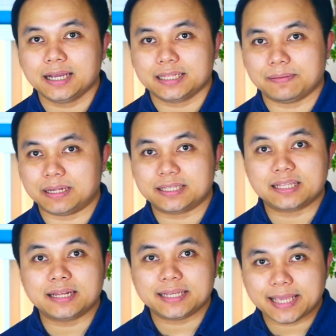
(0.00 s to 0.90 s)
thì mình
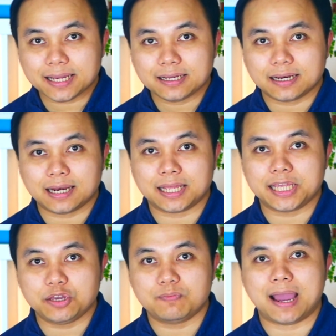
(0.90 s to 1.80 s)
tin chắc là
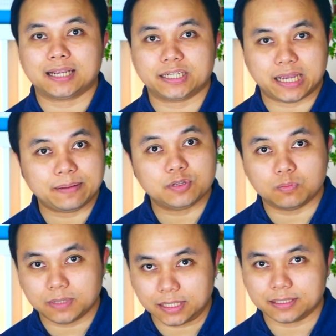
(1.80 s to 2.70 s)
nhiều bạn sẽ áp
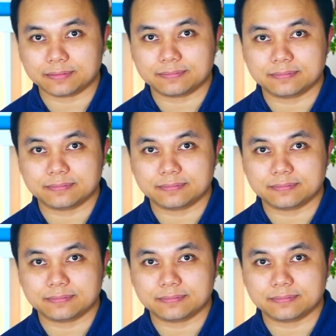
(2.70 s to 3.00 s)
dụng được